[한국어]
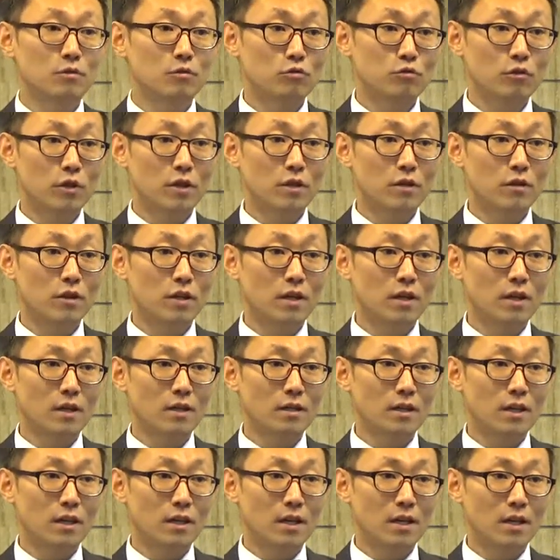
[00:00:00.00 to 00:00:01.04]

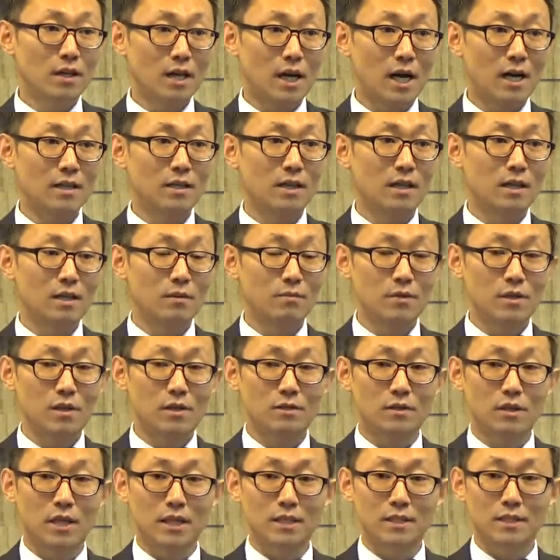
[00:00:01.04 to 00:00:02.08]
숭의여대의 강당을
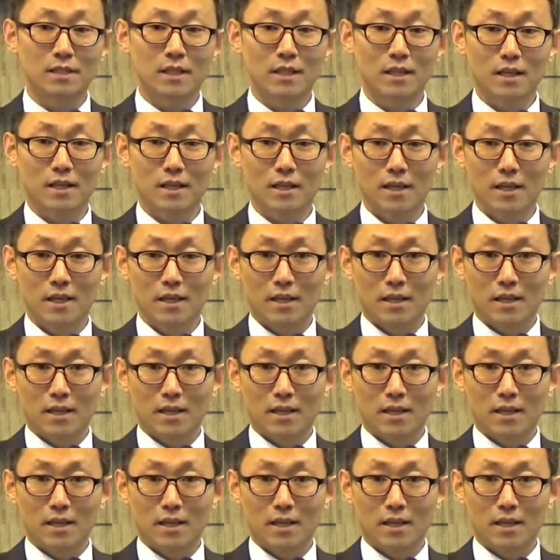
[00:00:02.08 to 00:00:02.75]
빌려서 하는데